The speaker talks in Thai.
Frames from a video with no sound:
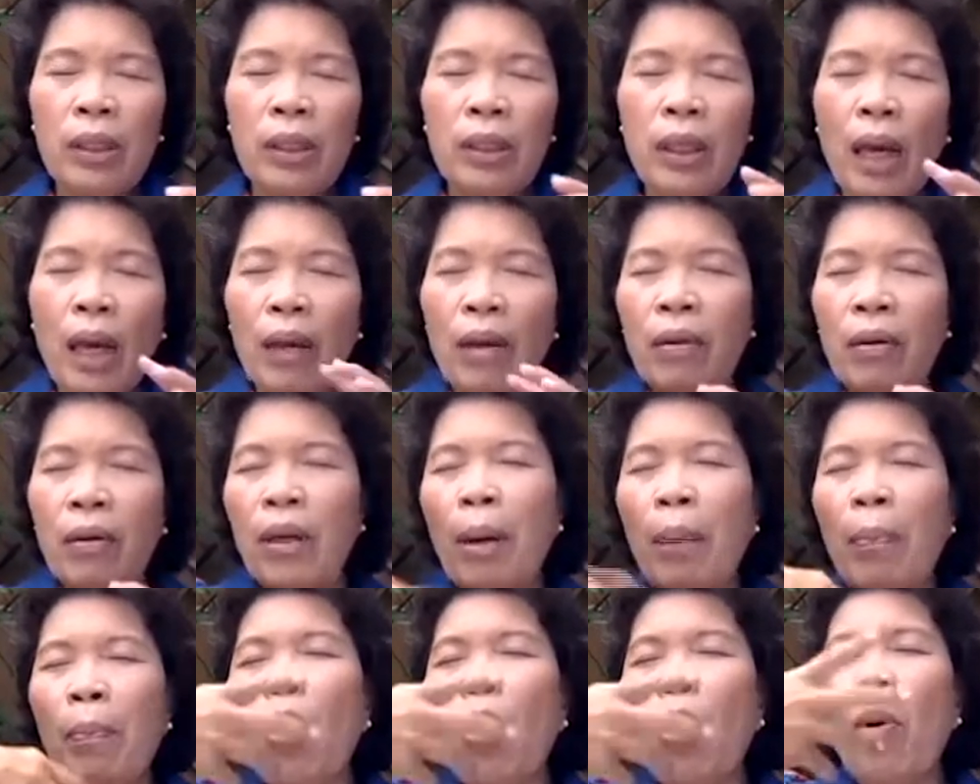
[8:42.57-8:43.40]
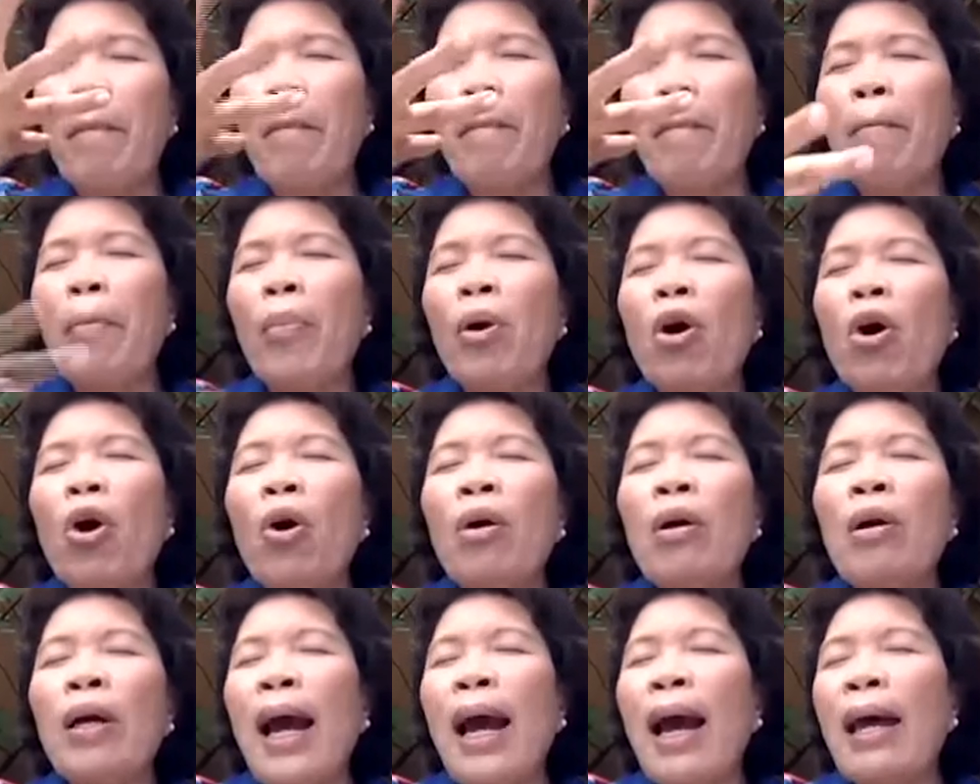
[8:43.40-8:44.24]
จัดระบบของ
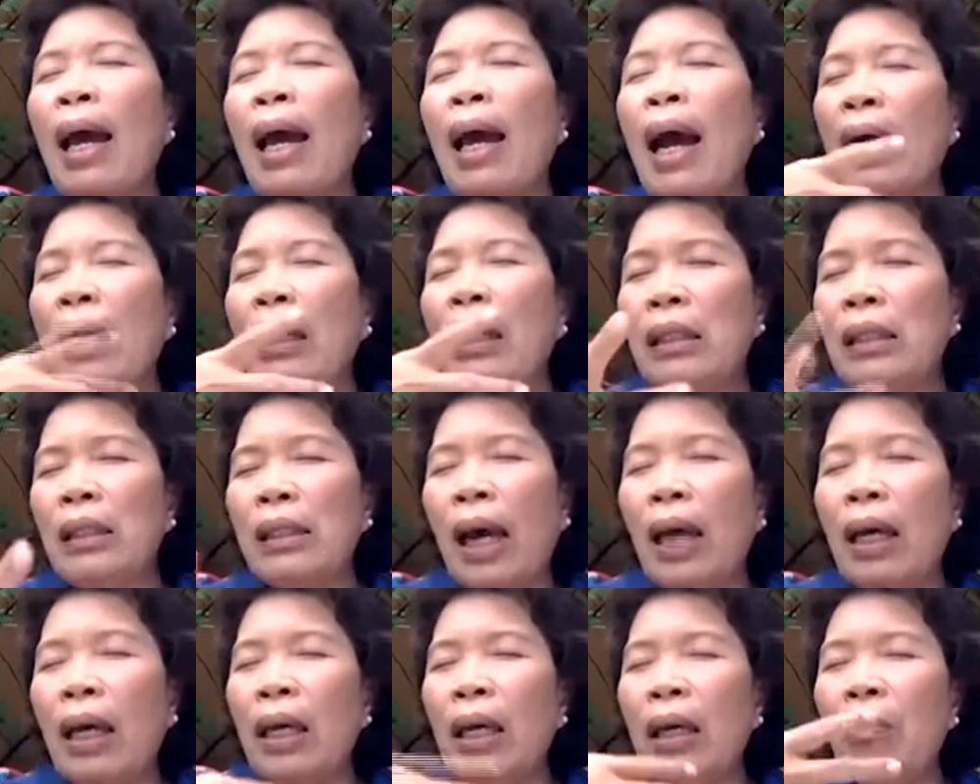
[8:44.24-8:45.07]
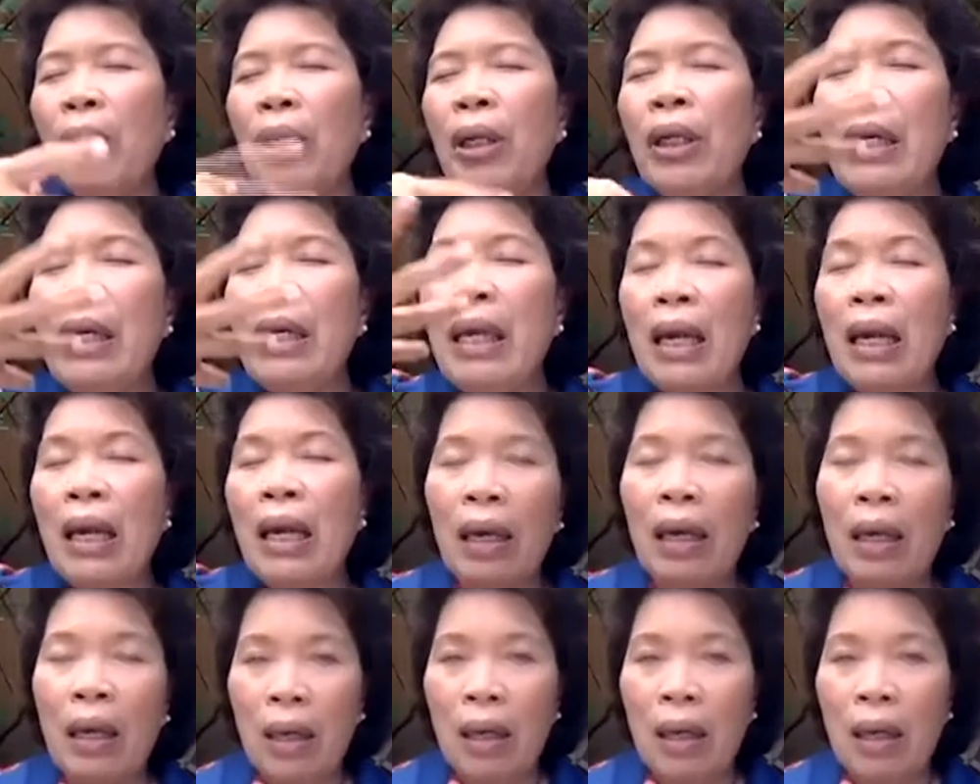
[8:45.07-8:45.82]
การหายใจให้มันดี